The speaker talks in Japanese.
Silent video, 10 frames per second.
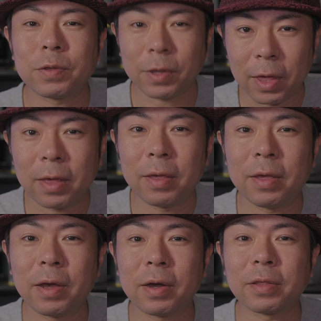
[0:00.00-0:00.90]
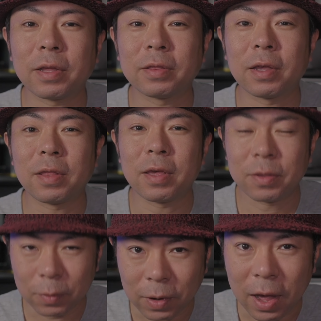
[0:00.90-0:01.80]
でね、いかがだったで
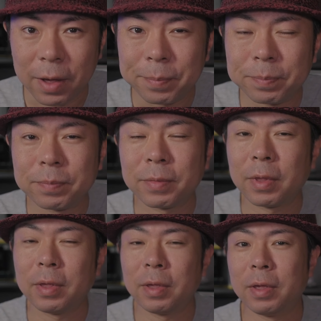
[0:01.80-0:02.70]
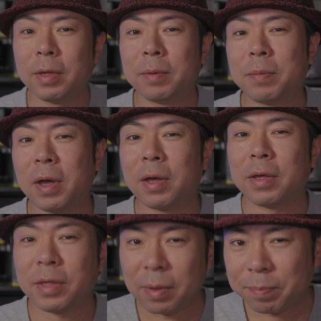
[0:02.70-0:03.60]
しょうか。ま
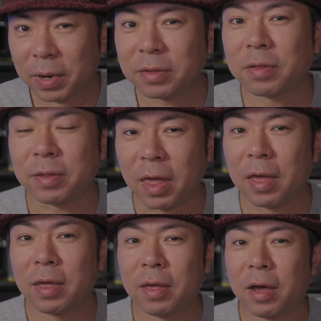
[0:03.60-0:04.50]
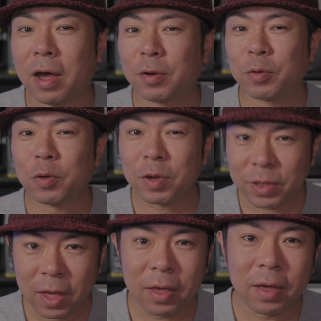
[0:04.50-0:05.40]
あ、やっぱりですね、あの、よ
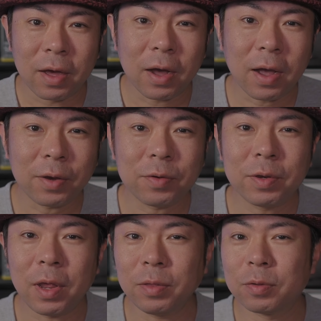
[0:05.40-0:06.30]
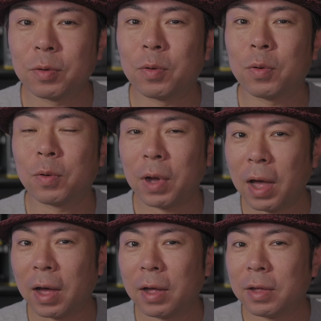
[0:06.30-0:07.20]
りね、明るいレンズの方
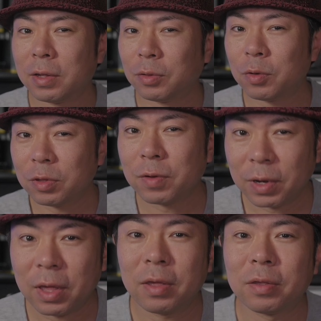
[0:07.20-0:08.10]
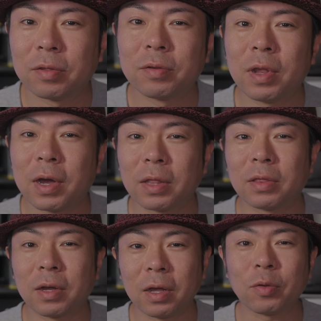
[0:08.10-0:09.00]
が、ノイズはね、少な
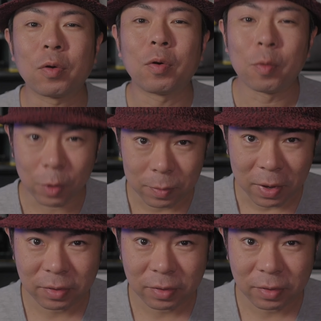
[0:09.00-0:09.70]
かったかと思いま